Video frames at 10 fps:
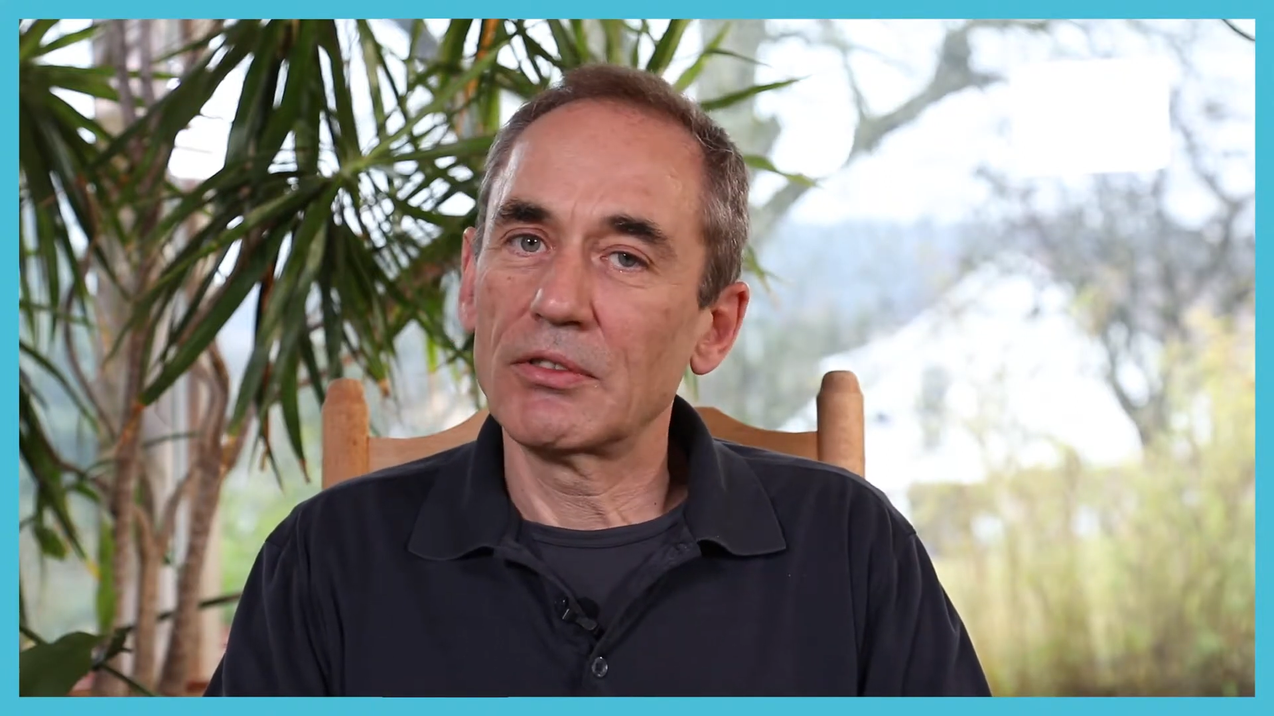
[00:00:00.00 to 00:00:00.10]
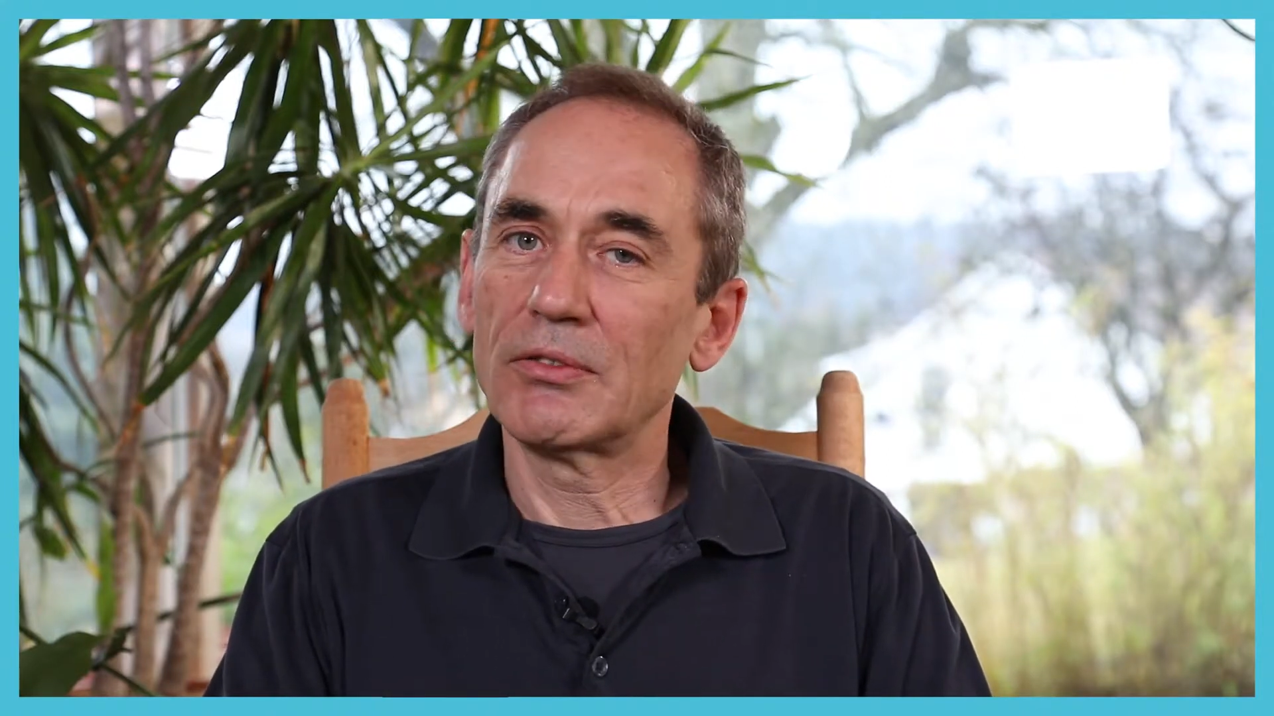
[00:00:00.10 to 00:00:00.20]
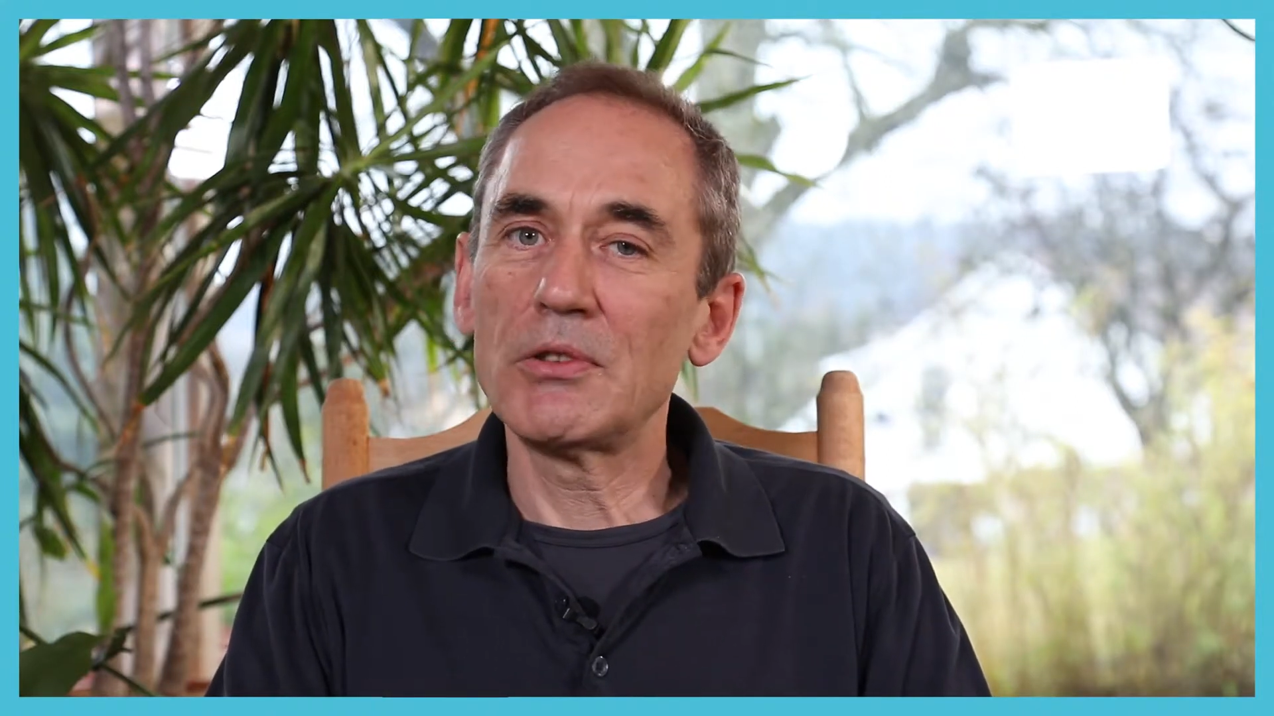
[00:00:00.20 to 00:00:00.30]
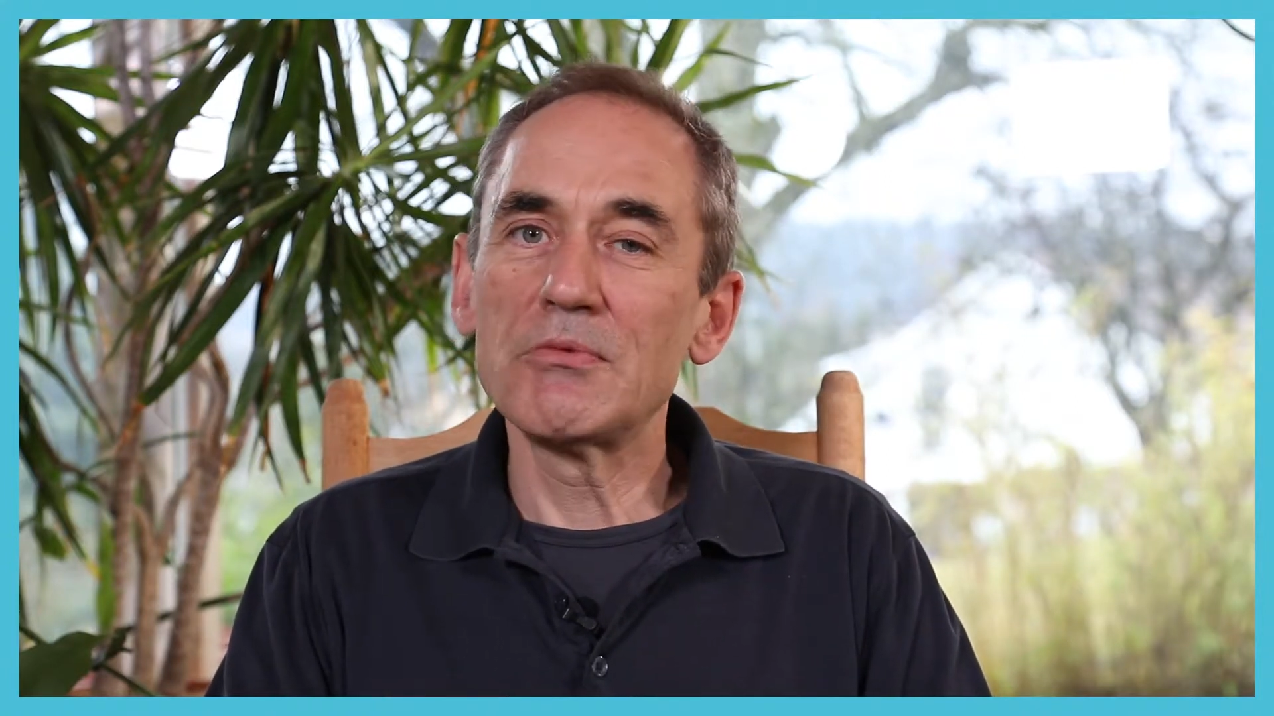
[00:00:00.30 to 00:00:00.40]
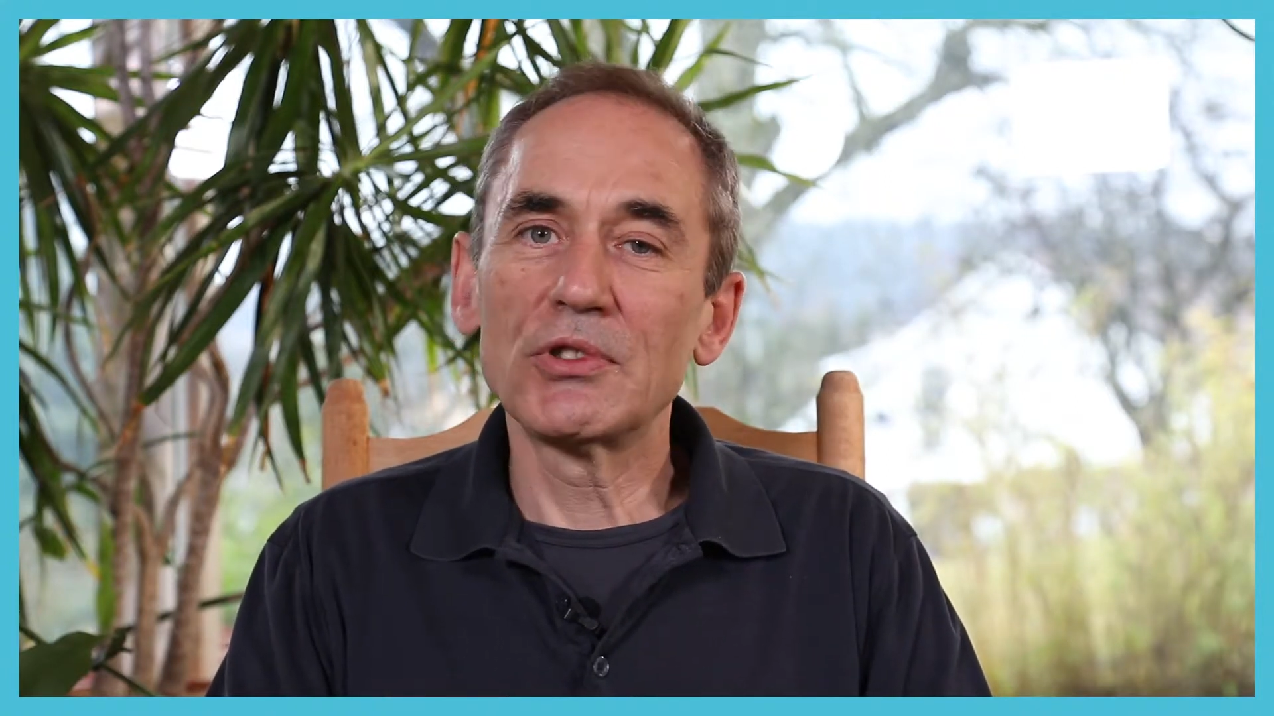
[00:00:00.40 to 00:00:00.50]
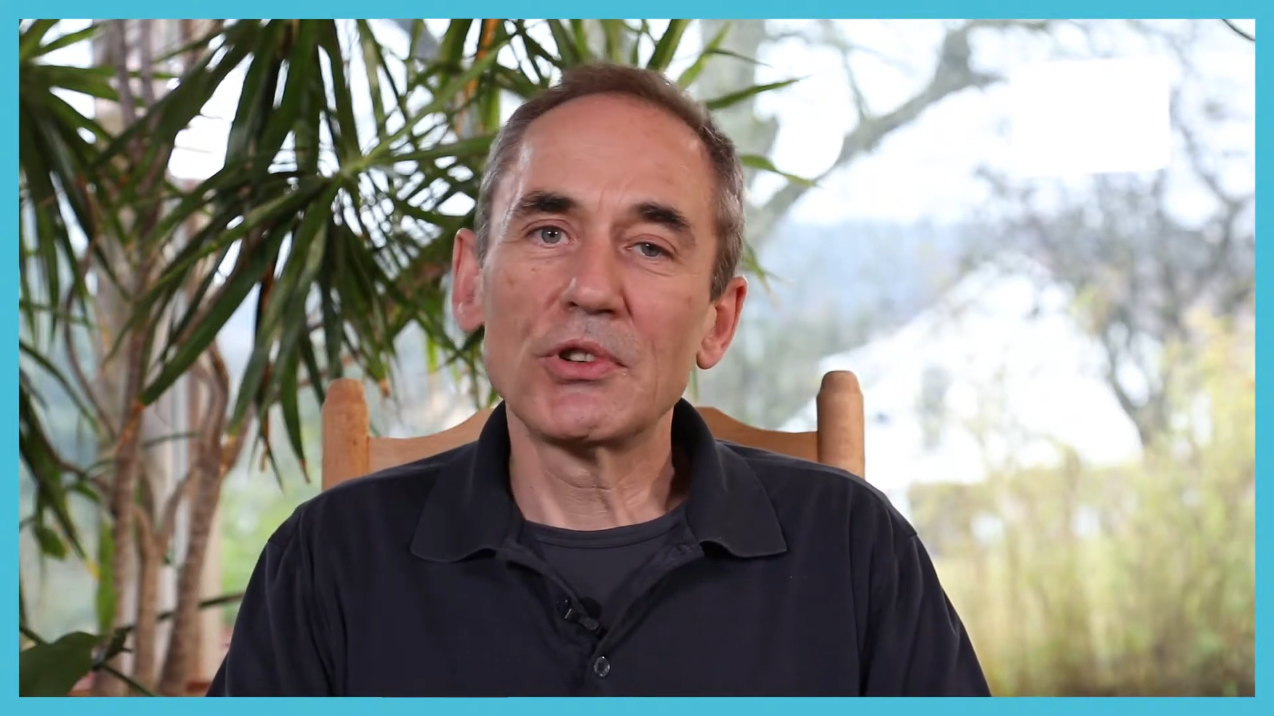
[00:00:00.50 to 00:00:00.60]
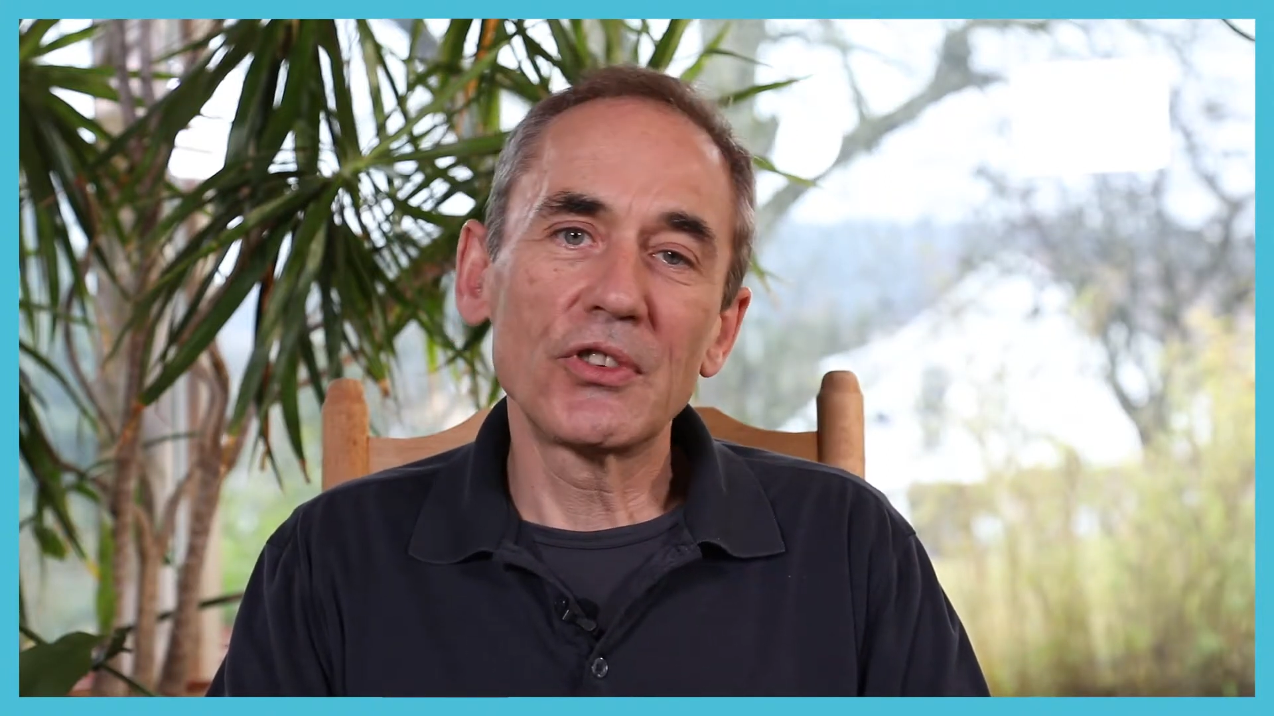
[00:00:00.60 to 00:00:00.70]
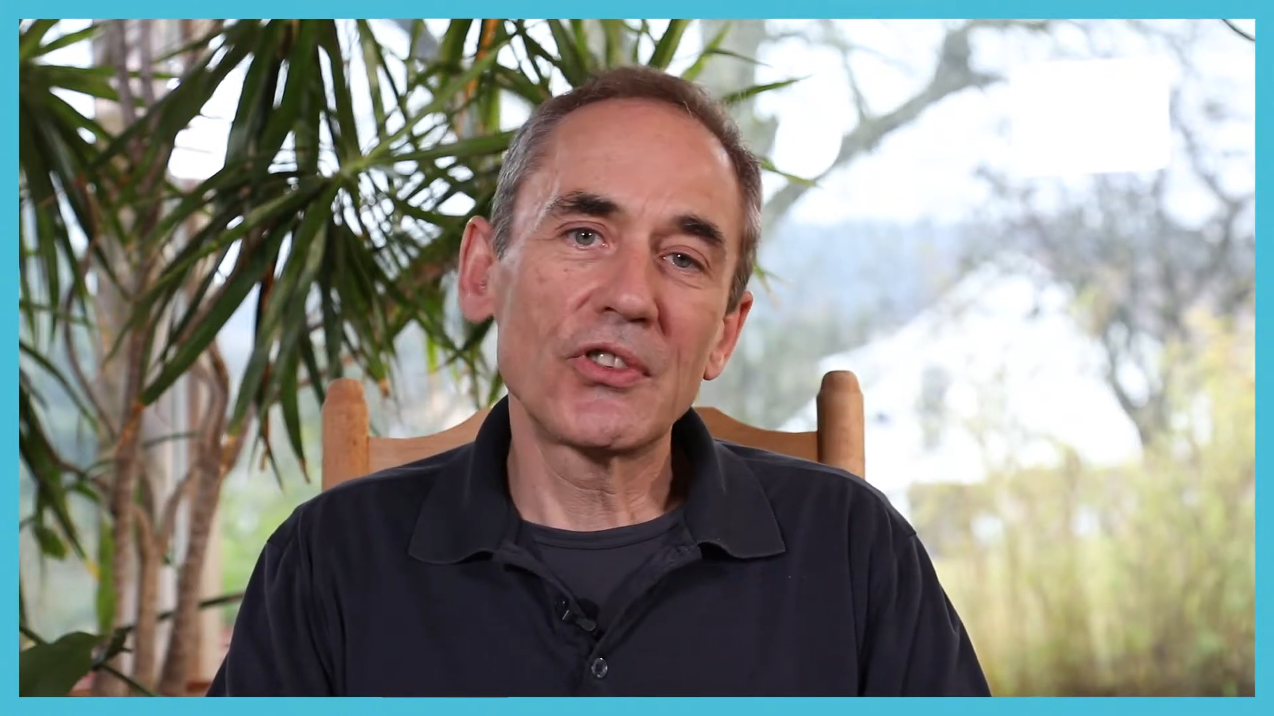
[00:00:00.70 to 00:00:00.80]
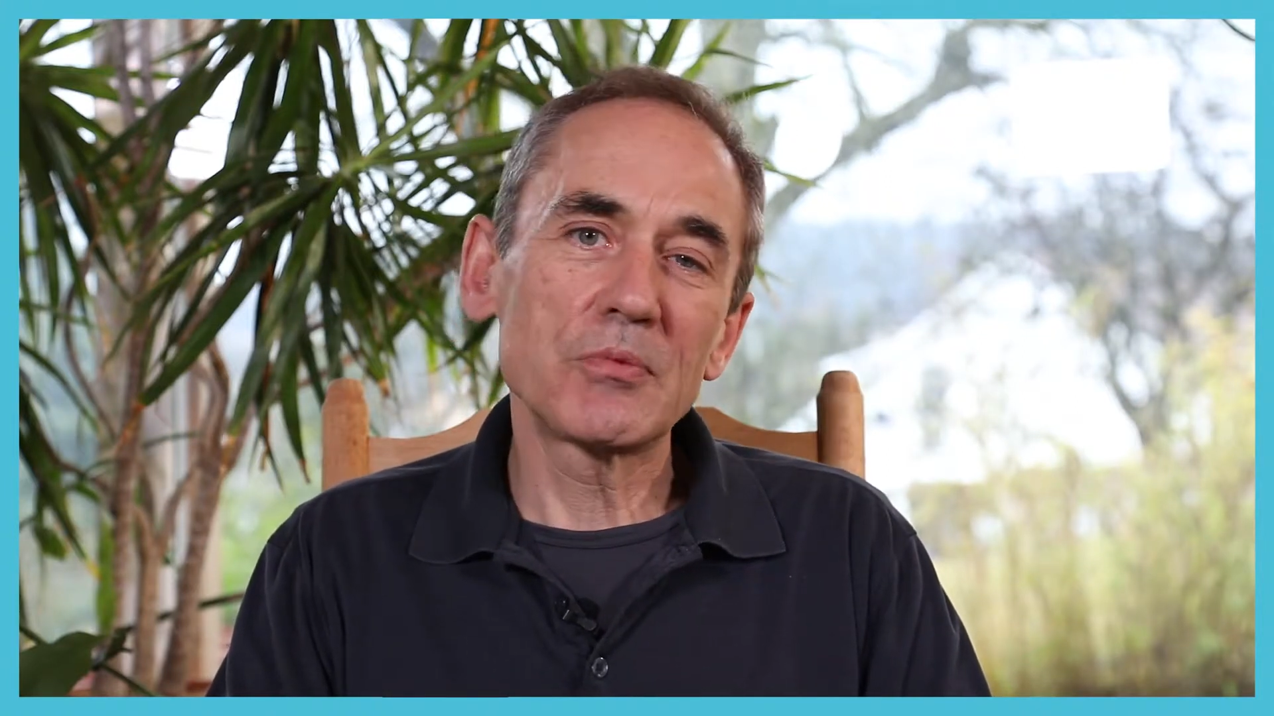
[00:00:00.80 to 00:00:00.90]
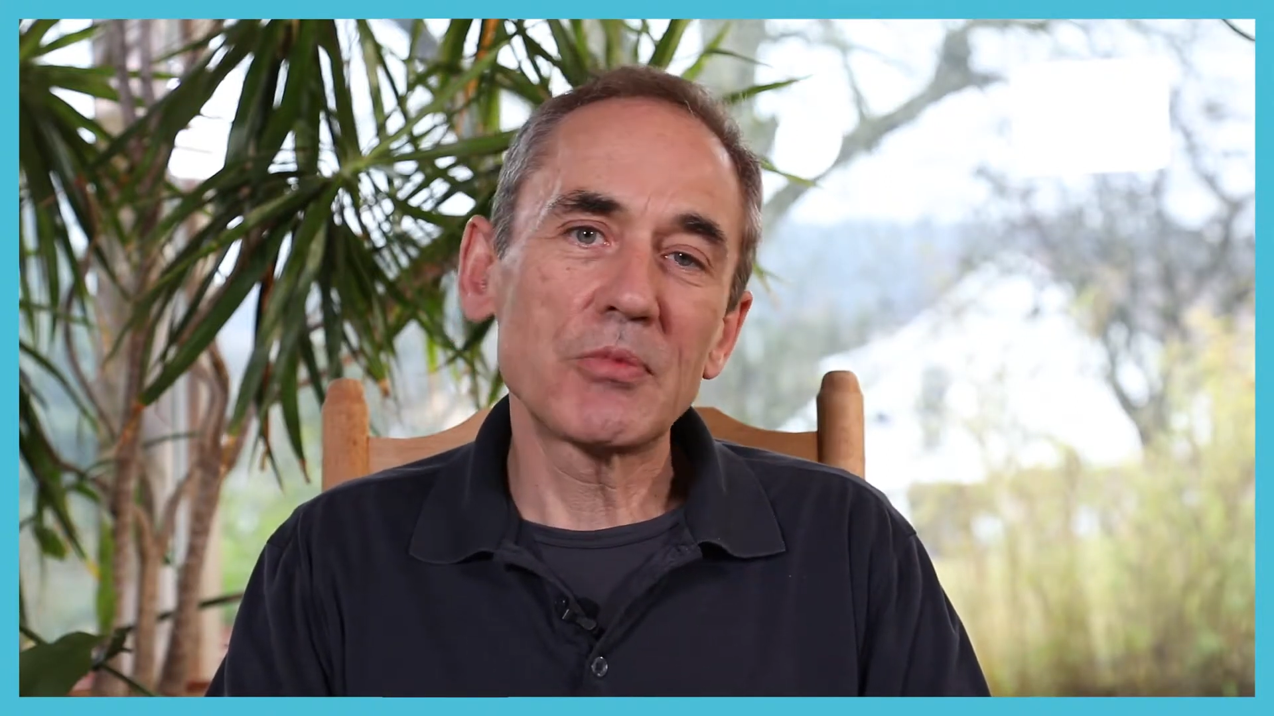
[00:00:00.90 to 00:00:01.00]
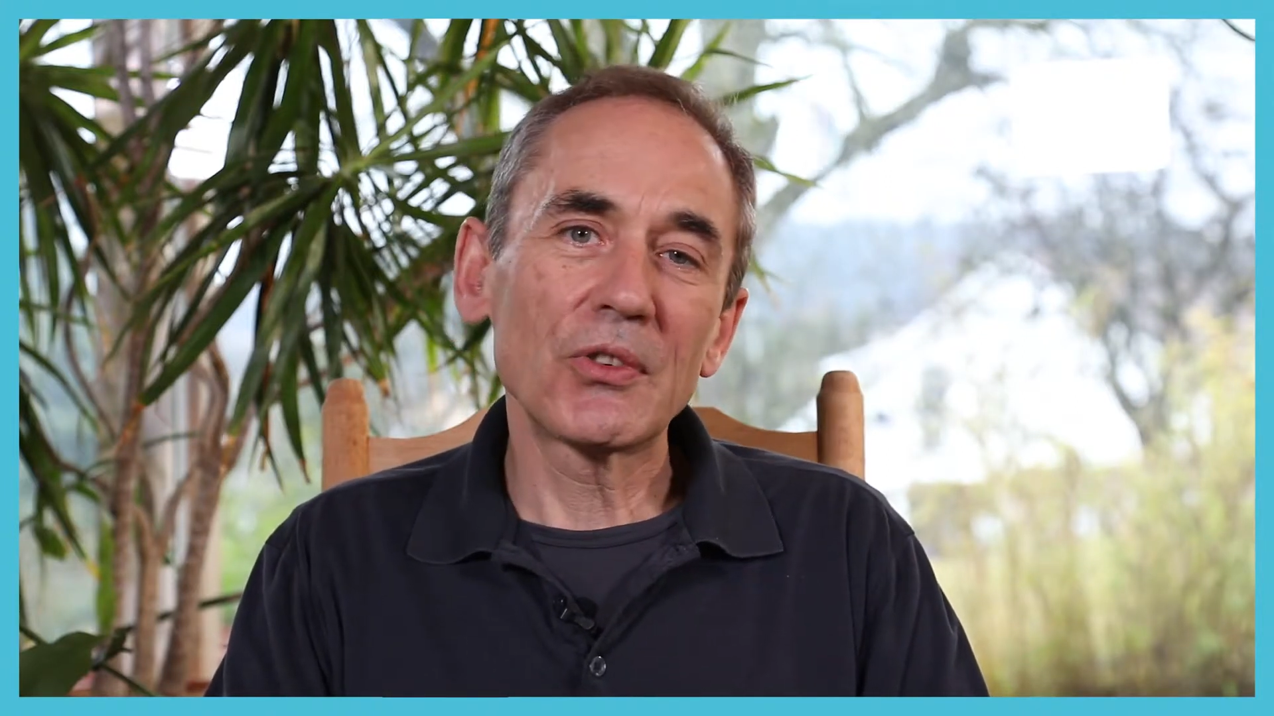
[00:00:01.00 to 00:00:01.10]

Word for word: 95